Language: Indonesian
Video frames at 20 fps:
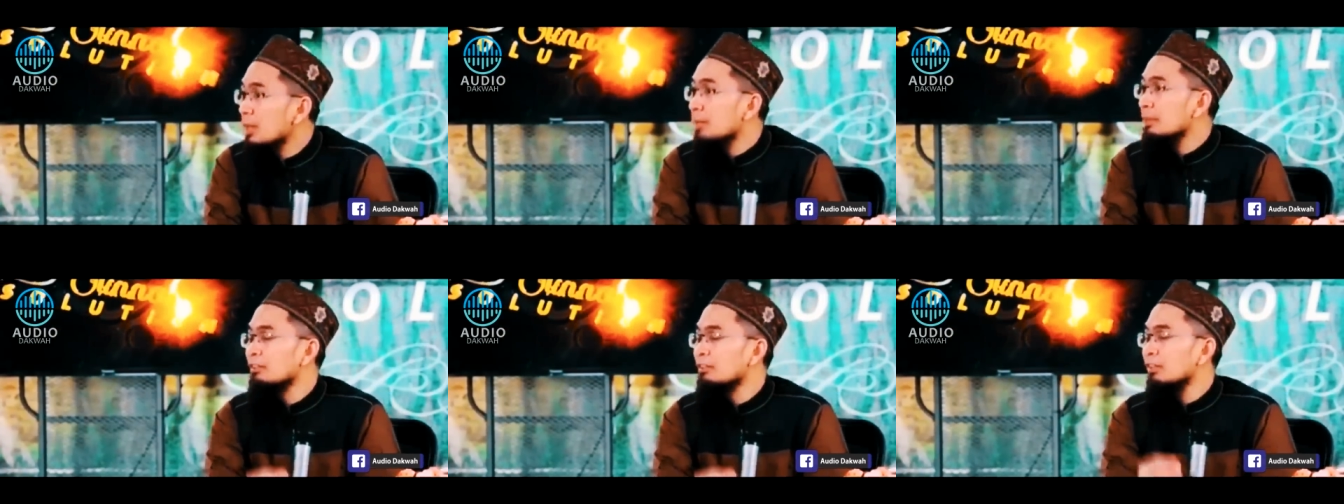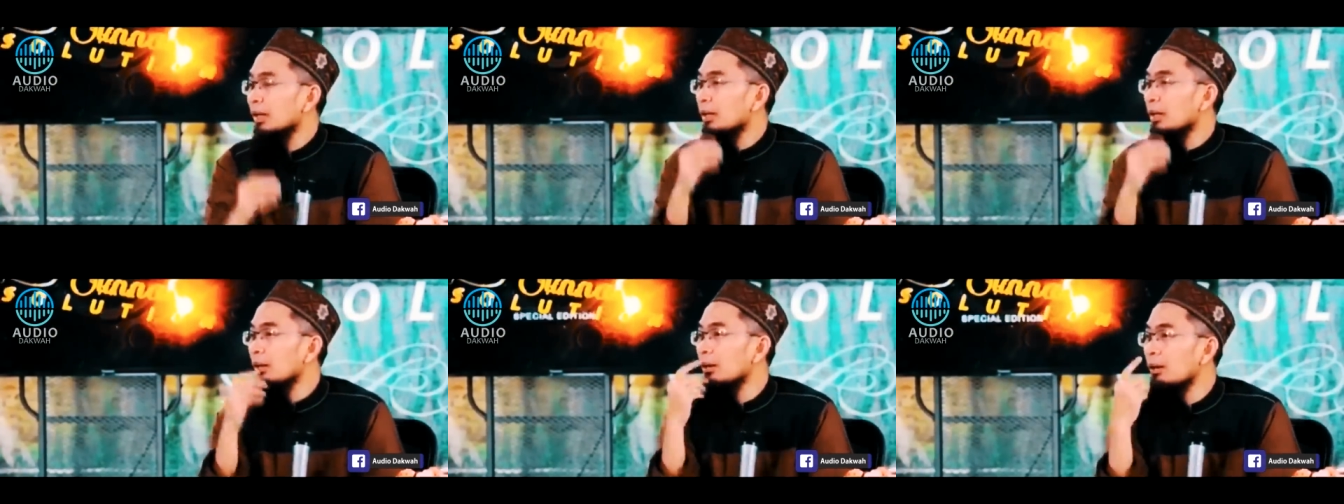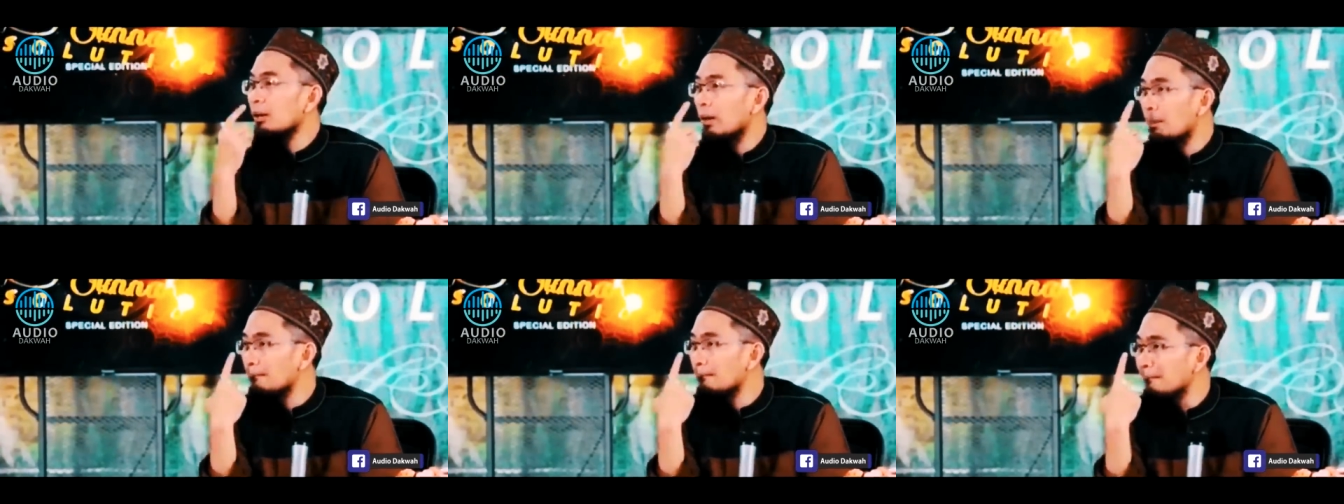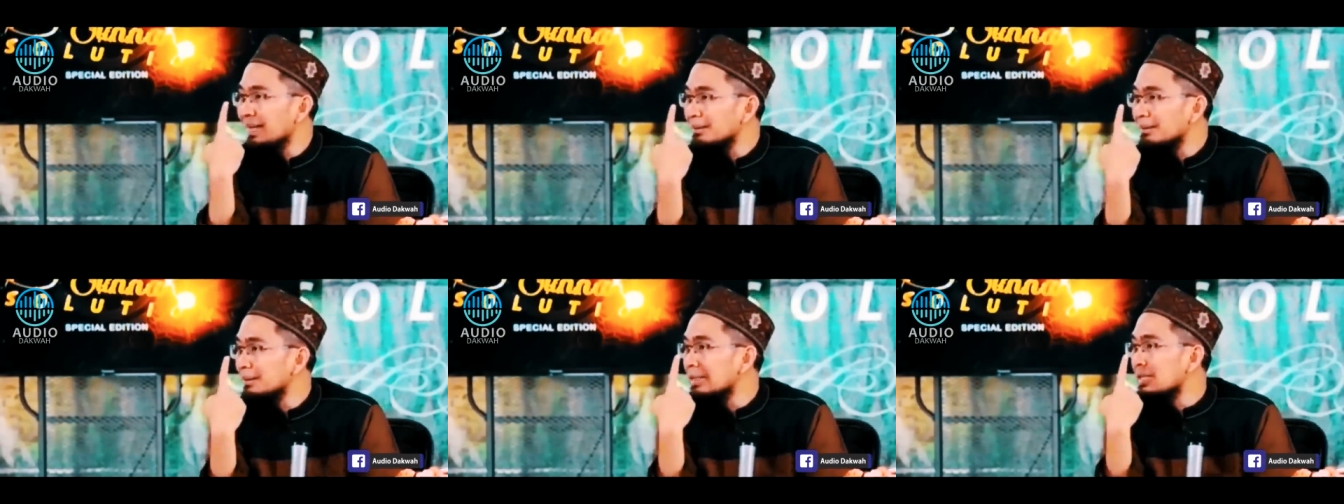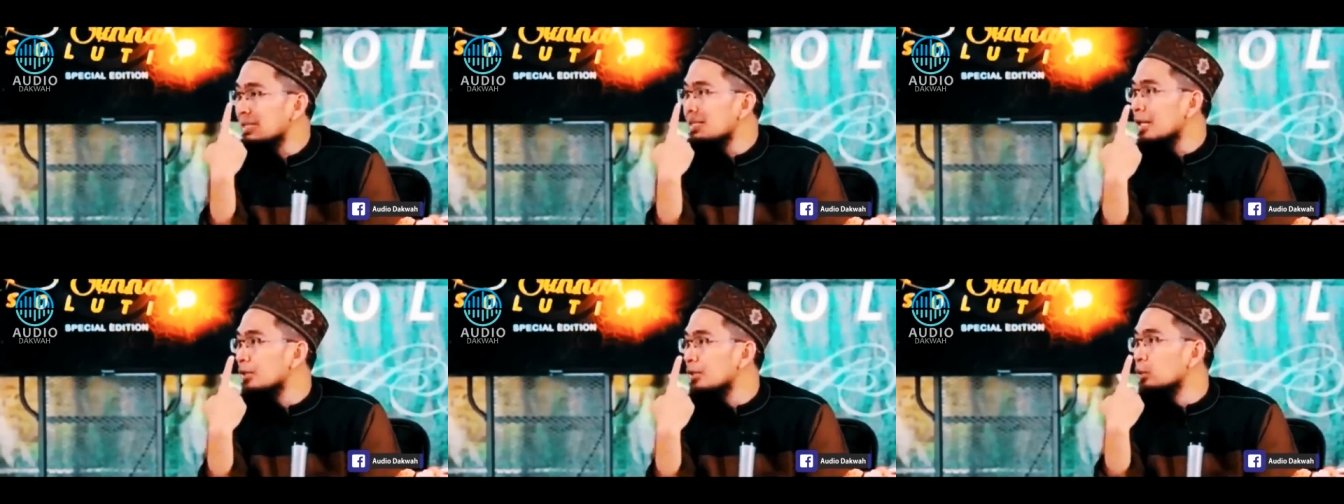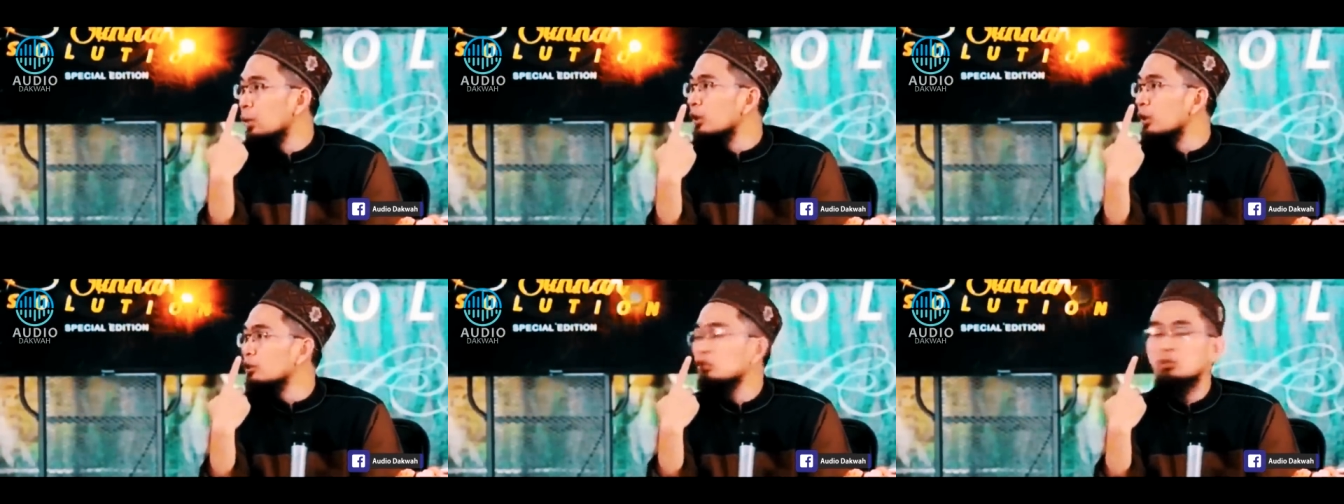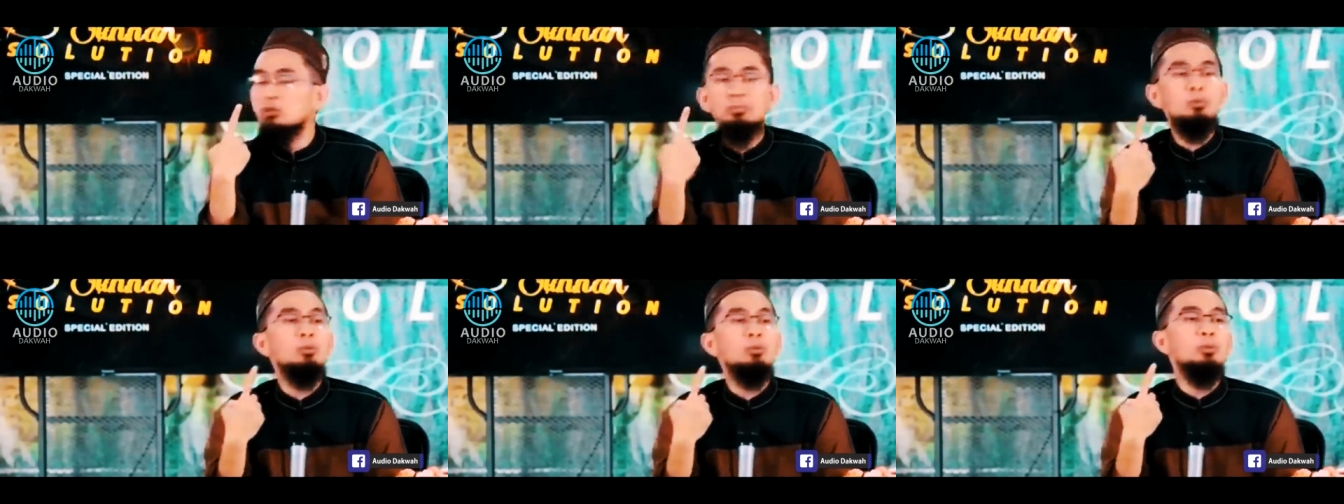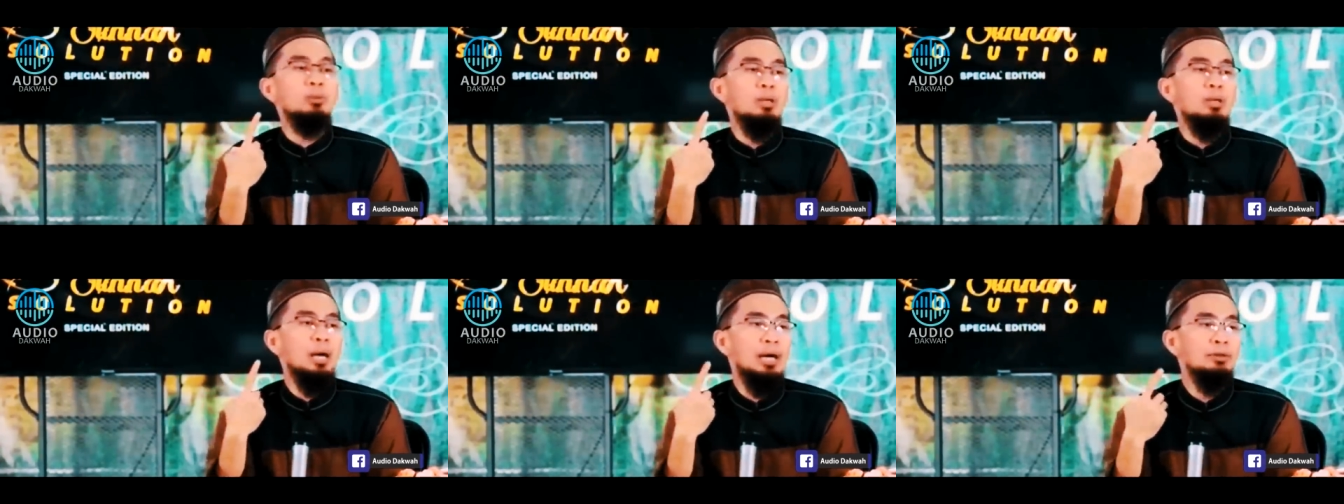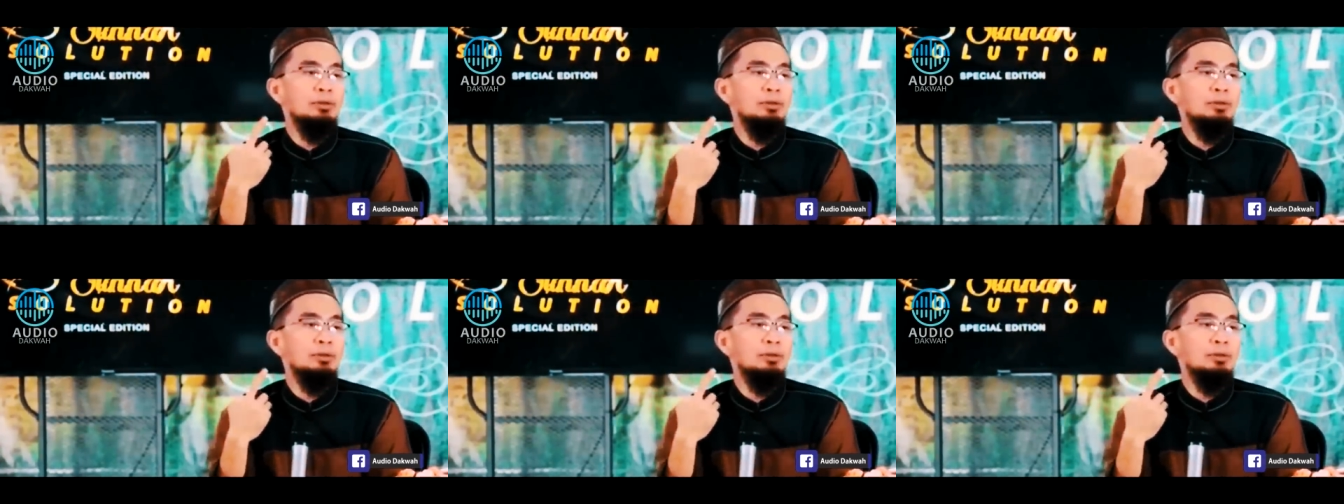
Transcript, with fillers: Misal 4.32 subuh,